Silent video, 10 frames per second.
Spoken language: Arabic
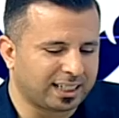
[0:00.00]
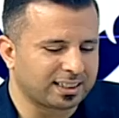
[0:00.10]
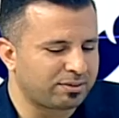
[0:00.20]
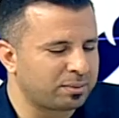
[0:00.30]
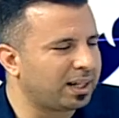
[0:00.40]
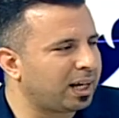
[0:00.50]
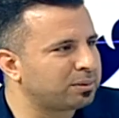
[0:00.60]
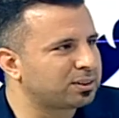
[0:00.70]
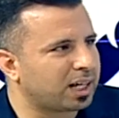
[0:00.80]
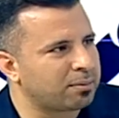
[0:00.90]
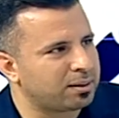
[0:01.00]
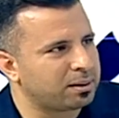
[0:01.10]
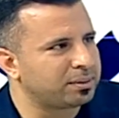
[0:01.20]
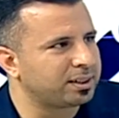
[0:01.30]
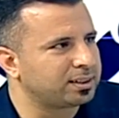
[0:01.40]
في ملعب الشعب
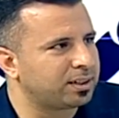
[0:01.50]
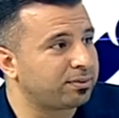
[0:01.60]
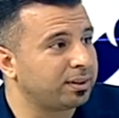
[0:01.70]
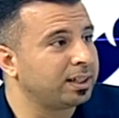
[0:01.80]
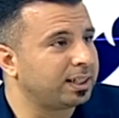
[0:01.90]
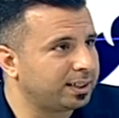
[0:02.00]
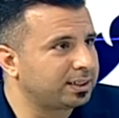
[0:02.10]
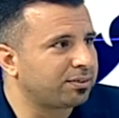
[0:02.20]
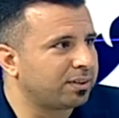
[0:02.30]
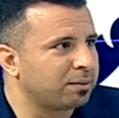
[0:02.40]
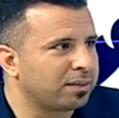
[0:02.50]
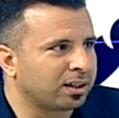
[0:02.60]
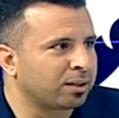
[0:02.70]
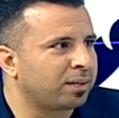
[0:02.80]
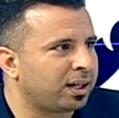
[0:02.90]
امام النجف، النجف يعني مع,
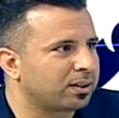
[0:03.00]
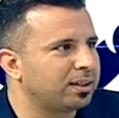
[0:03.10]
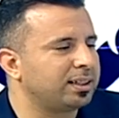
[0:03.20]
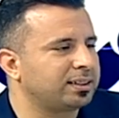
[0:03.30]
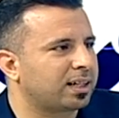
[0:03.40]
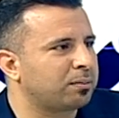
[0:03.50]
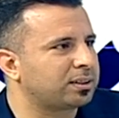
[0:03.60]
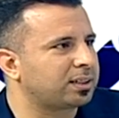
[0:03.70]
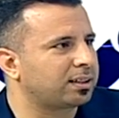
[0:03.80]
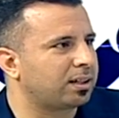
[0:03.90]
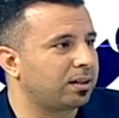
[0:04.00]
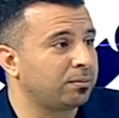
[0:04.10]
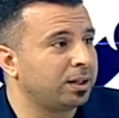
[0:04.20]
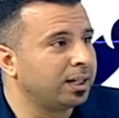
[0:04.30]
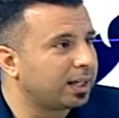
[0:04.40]
مع كل الاحترام والتقدير لهم
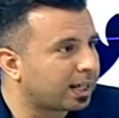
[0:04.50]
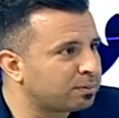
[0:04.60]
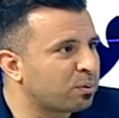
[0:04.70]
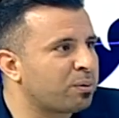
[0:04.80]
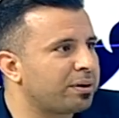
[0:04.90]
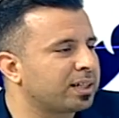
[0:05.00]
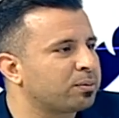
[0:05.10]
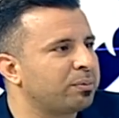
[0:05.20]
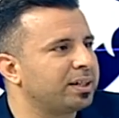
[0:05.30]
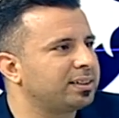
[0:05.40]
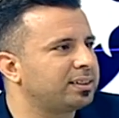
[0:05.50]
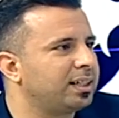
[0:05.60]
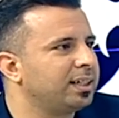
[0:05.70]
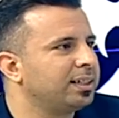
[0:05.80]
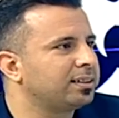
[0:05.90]
قدموا مباراه مميزه
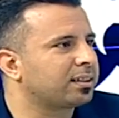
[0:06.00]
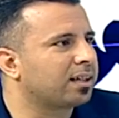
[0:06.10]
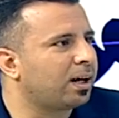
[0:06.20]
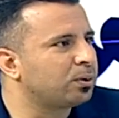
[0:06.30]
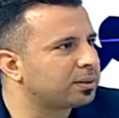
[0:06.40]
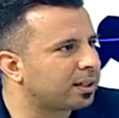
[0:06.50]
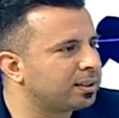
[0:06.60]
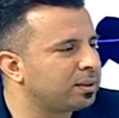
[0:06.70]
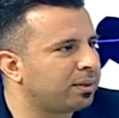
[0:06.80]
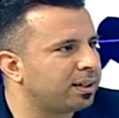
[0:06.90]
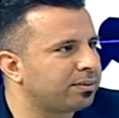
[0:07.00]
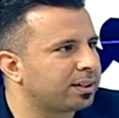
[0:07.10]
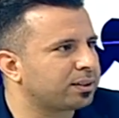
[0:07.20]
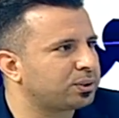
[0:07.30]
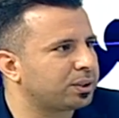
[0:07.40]
صحيح. استطاعوا التقدم على فريق
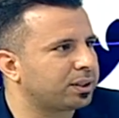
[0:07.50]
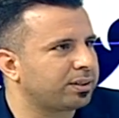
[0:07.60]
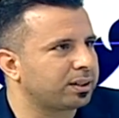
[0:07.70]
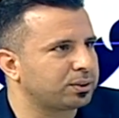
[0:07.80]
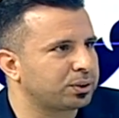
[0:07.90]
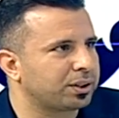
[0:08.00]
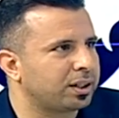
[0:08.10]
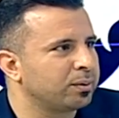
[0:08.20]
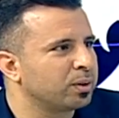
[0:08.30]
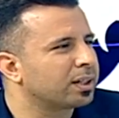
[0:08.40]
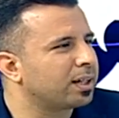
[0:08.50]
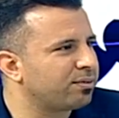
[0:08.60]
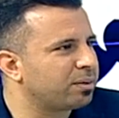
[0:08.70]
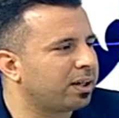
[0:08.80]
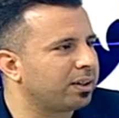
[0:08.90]
الشرطه، فريق الشرطه كان
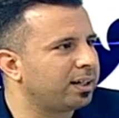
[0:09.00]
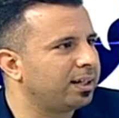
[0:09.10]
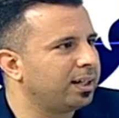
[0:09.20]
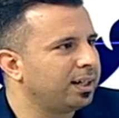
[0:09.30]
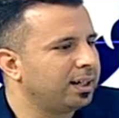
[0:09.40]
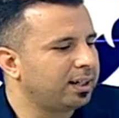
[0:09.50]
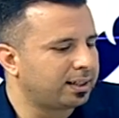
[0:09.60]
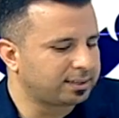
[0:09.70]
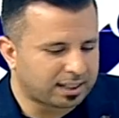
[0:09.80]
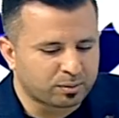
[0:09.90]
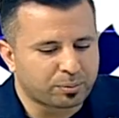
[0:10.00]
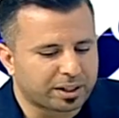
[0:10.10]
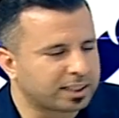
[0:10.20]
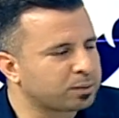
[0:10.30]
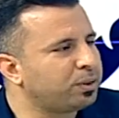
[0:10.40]
في بعض اجزاء
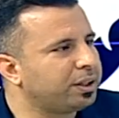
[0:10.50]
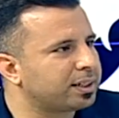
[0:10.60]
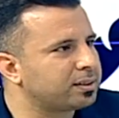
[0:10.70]
المباراه محرج